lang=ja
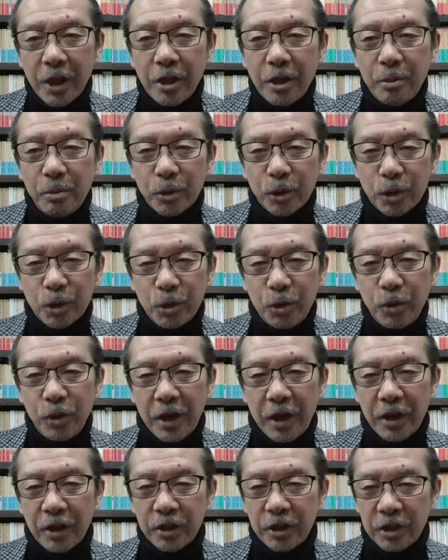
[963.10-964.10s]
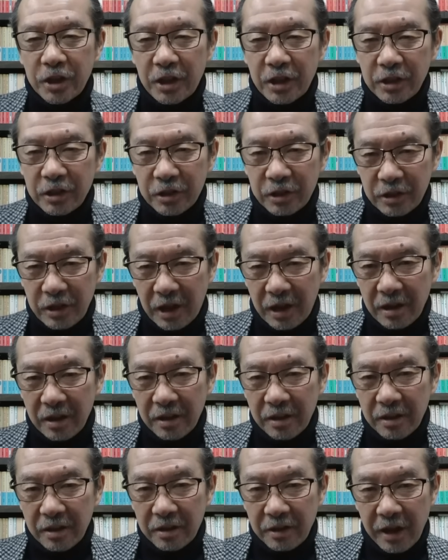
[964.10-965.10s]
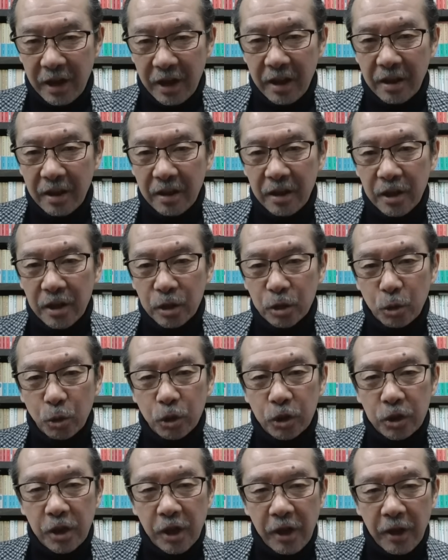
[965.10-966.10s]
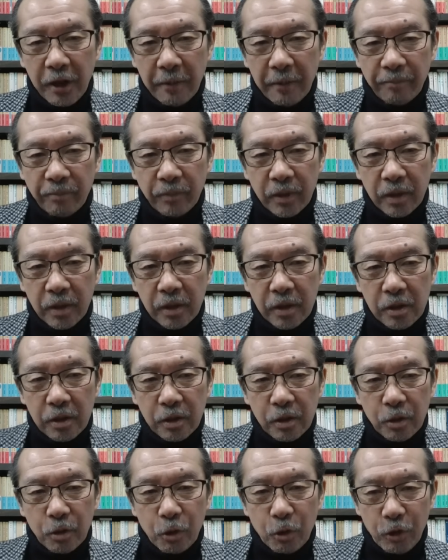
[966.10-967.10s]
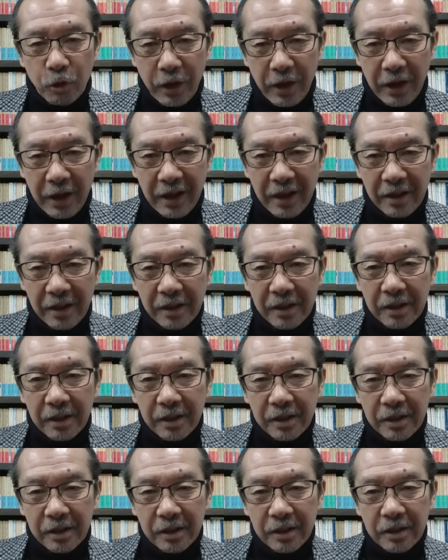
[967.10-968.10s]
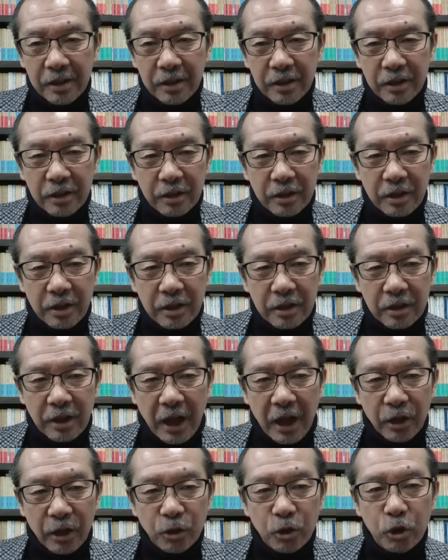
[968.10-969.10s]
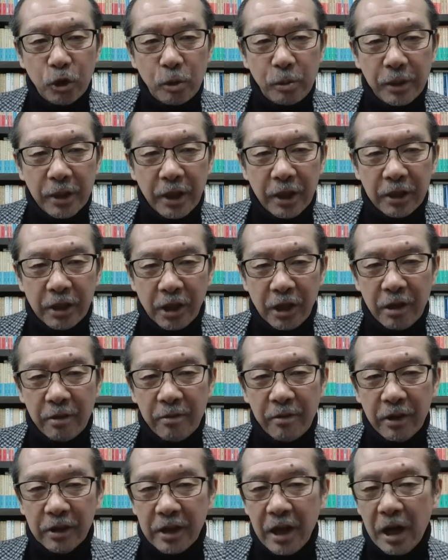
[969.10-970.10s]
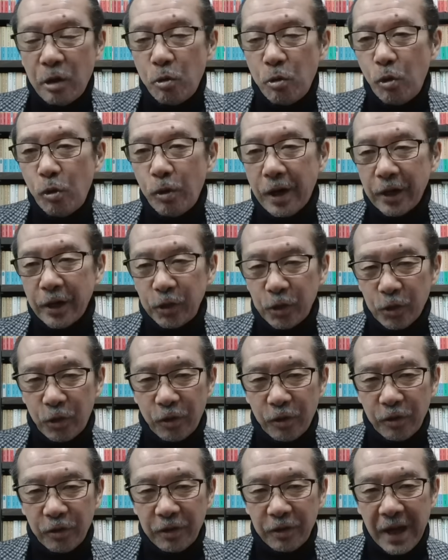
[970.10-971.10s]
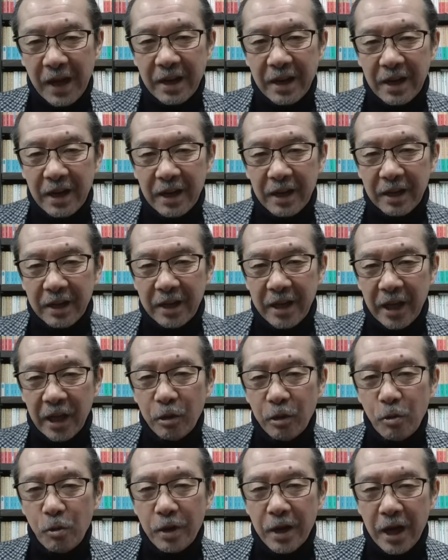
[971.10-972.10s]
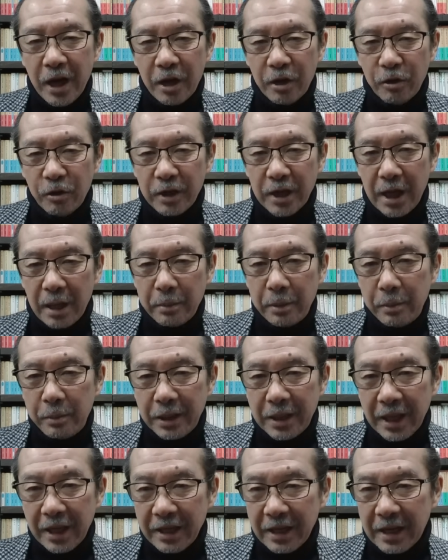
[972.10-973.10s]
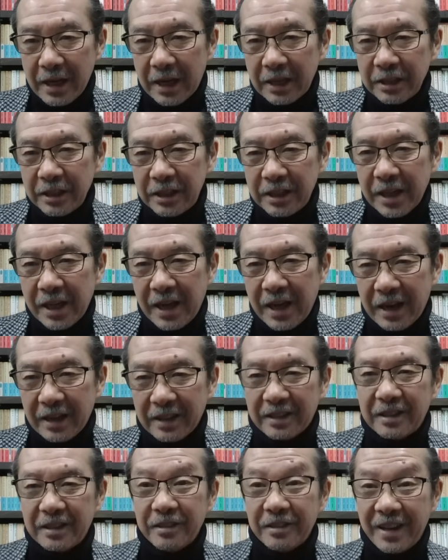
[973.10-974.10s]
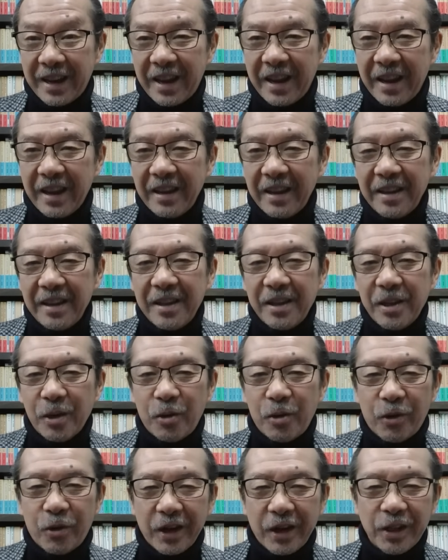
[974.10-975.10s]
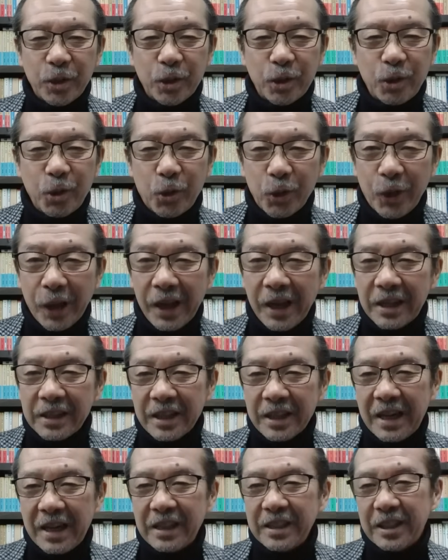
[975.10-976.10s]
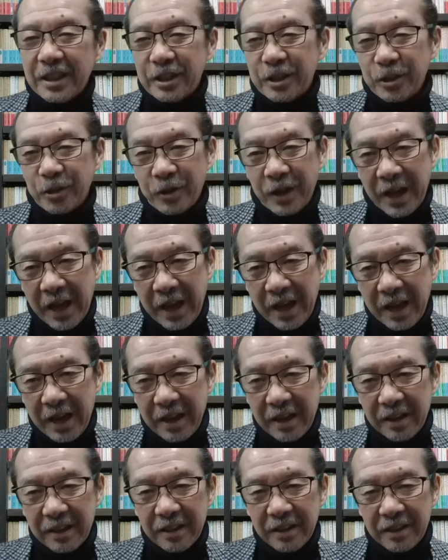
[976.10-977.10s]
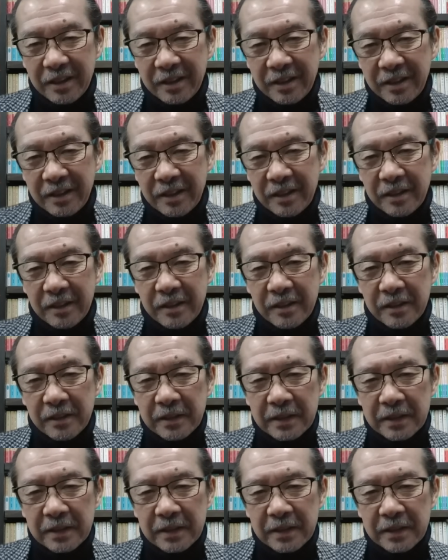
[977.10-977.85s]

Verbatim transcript: でもすごい話じゃないですか。ね。そして、このね、誕生日会だけはいかん方がいいよ。なんか芸能界の闇みたいな感じやからっていうね。これちょっと穏やかじゃないですよね。うん。